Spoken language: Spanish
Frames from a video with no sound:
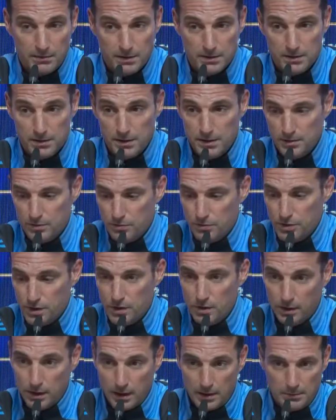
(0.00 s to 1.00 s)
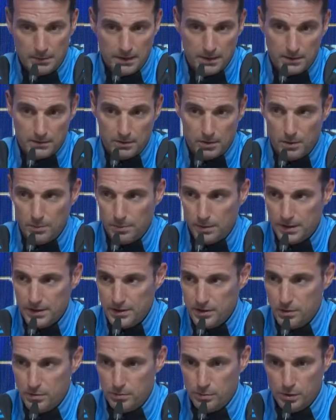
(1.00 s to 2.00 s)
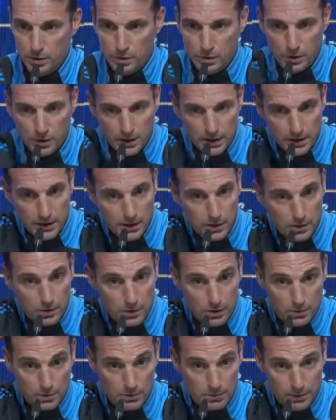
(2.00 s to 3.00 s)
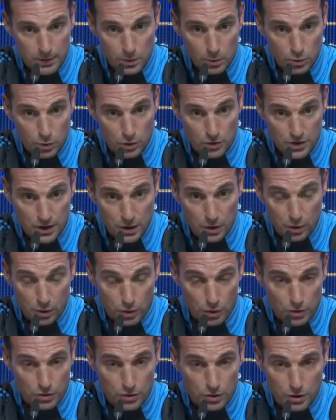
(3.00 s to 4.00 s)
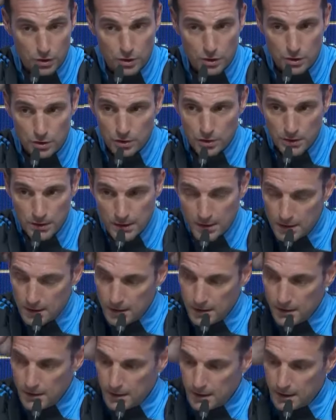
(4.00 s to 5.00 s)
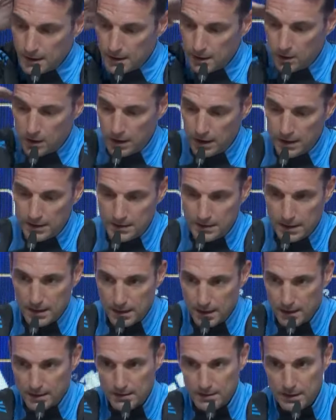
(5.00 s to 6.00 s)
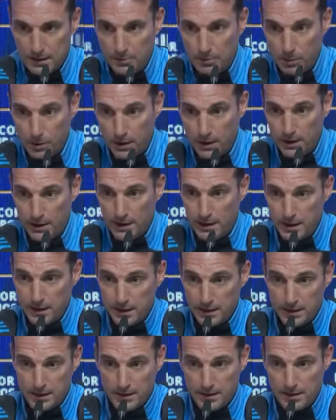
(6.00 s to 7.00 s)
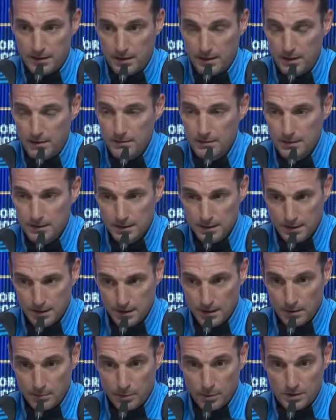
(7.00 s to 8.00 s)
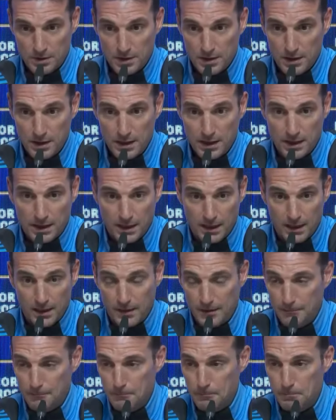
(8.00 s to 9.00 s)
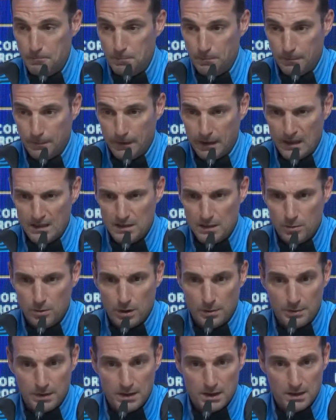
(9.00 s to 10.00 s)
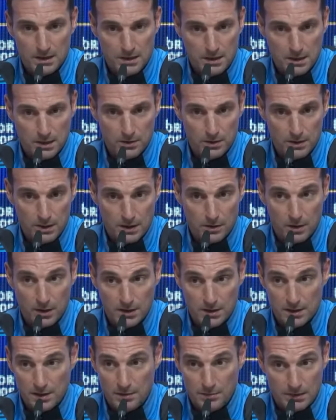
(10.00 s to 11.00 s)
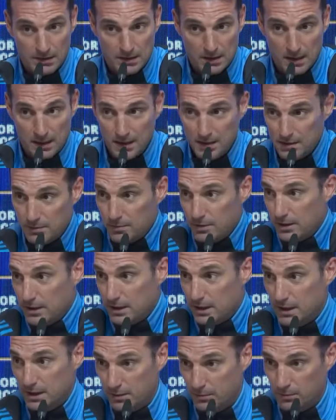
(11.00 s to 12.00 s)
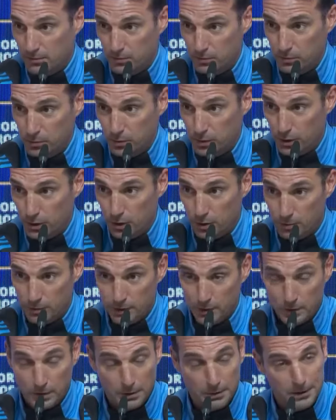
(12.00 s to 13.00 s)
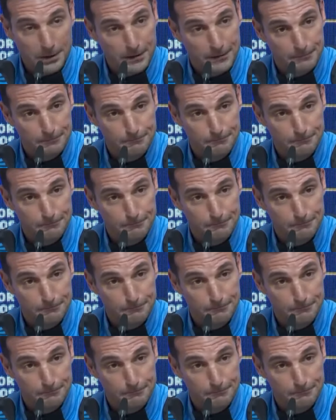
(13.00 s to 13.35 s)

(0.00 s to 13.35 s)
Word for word: Ese es un chico que además lo aprecio un montón, ha estado del minuto cero con nosotros y ojalá se le, se le pueda dar eh, esta posibilidad que que seguramente si no es ahora será más adelante porque tiene un futuro enorme todavía.